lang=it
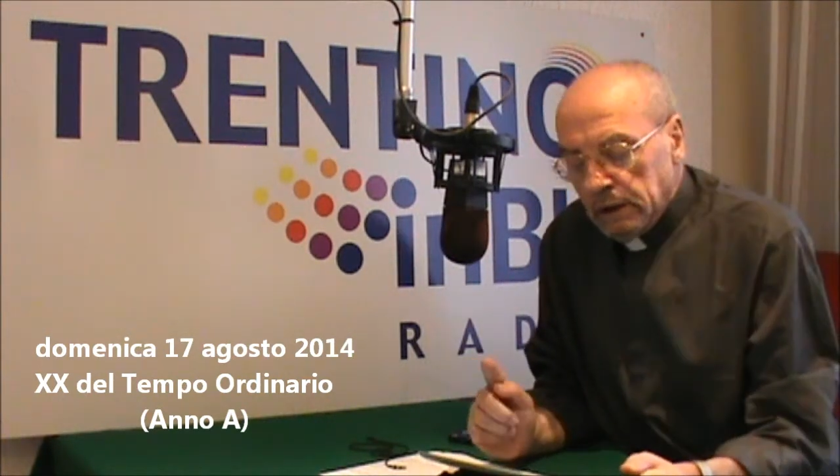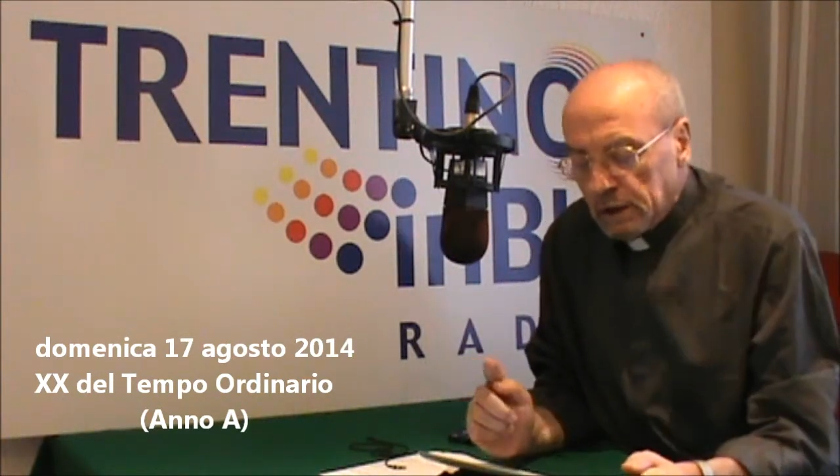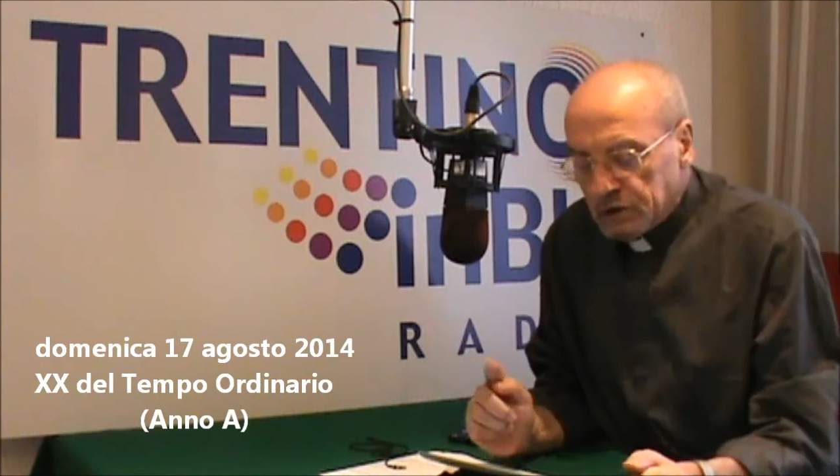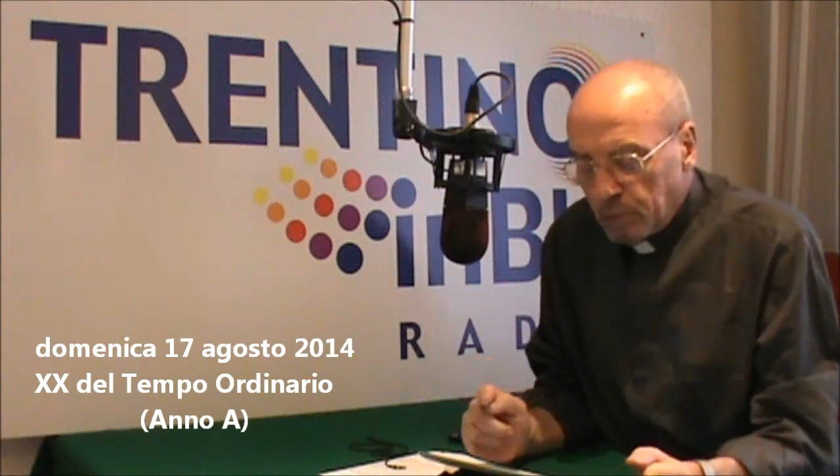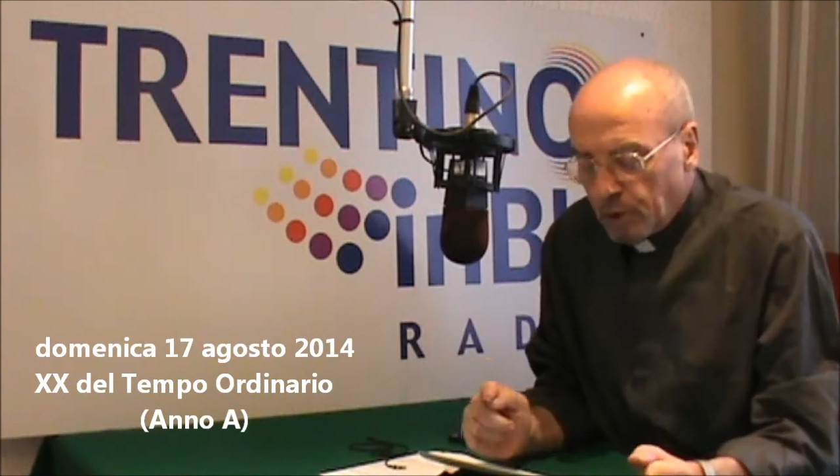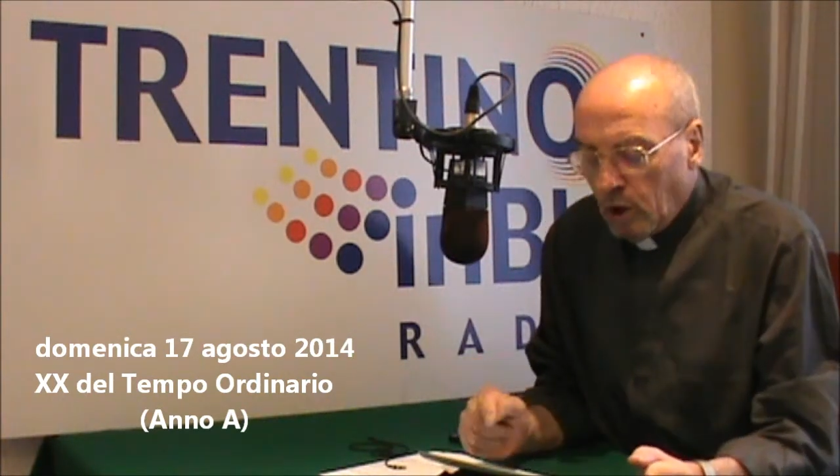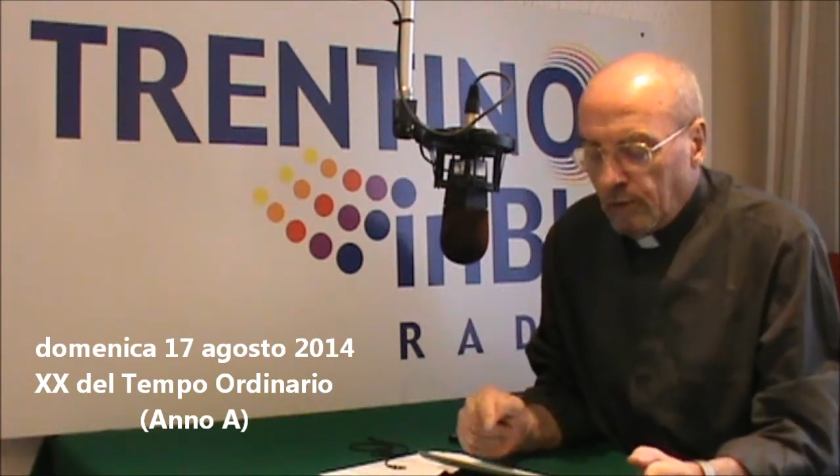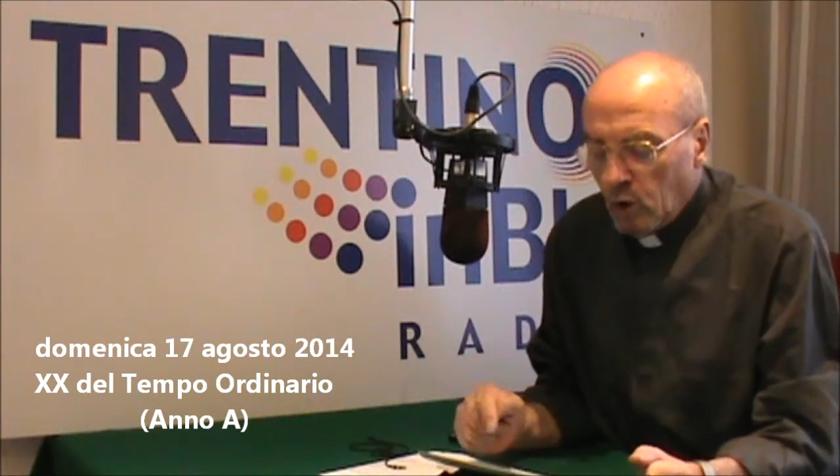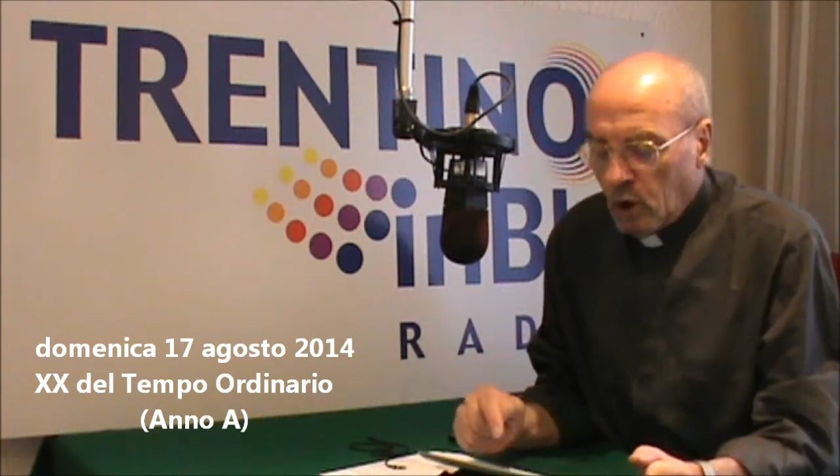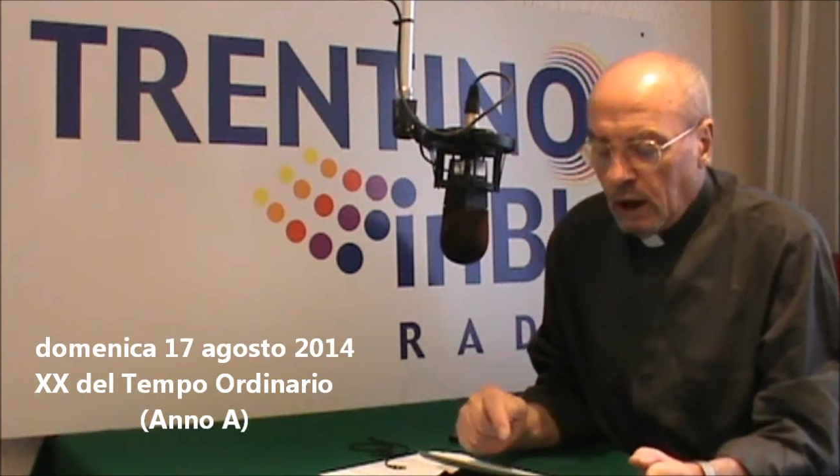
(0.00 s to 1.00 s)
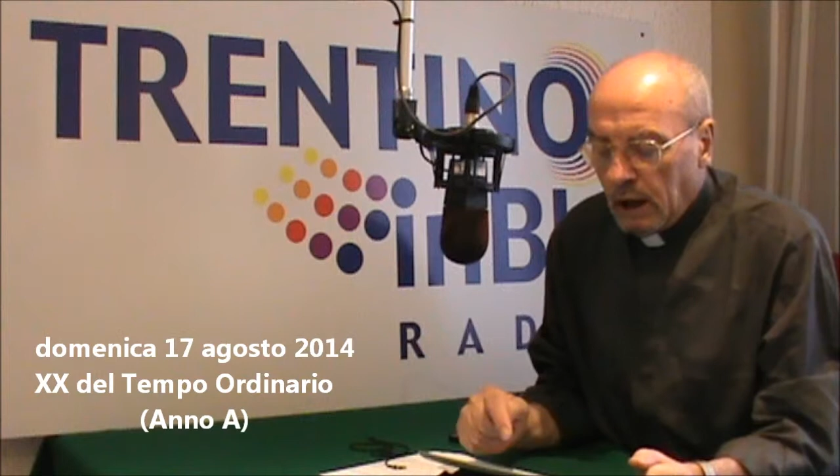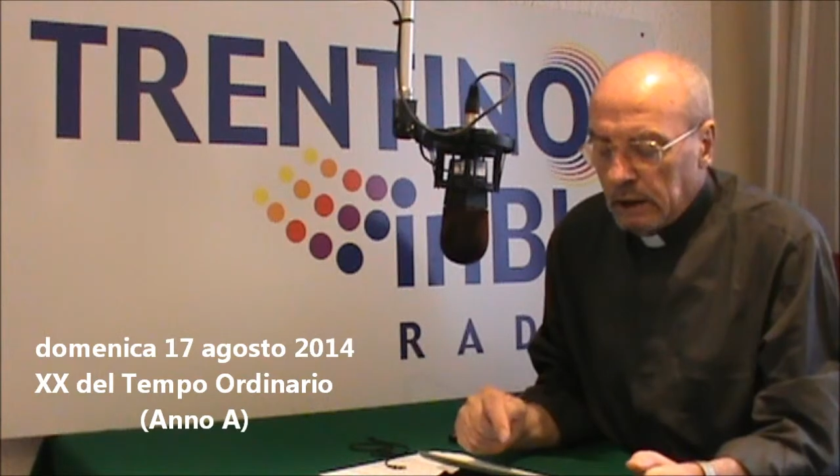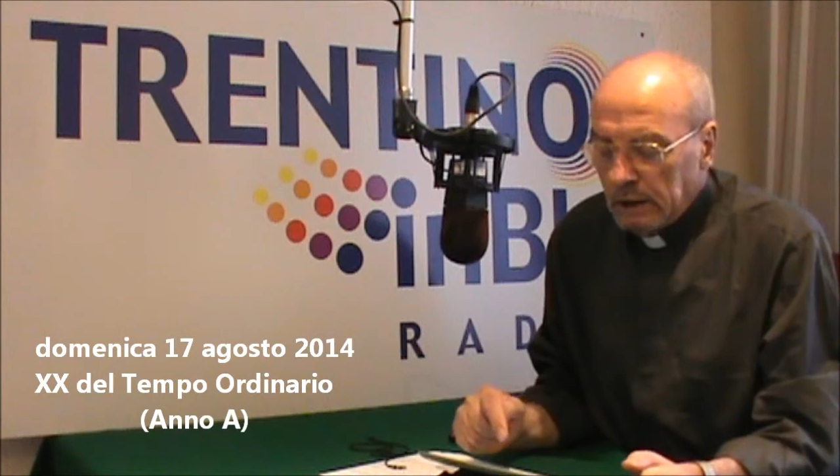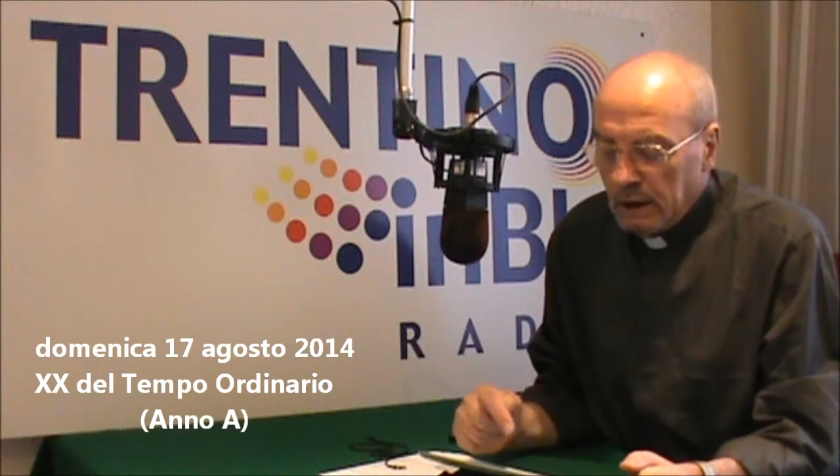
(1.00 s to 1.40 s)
e ci provoca